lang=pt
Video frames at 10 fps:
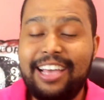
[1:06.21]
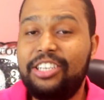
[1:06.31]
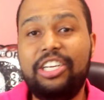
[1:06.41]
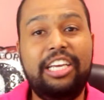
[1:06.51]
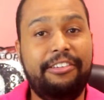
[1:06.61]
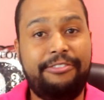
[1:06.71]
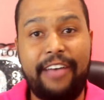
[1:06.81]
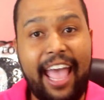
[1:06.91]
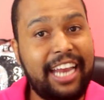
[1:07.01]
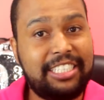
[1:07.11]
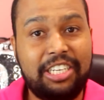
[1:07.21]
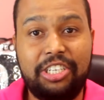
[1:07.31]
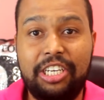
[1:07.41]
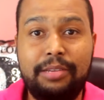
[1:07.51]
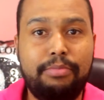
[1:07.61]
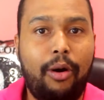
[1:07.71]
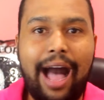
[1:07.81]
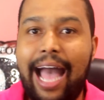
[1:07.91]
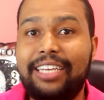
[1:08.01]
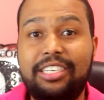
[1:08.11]
de ir em festas, de ir em
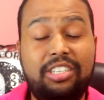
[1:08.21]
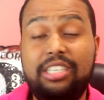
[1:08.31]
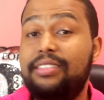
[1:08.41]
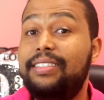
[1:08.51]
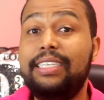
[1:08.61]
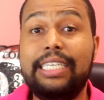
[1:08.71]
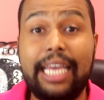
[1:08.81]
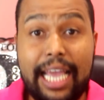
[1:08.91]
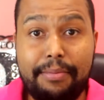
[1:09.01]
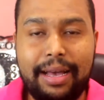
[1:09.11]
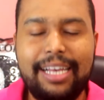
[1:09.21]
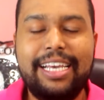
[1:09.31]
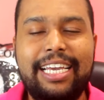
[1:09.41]
boate, de ir em cinema,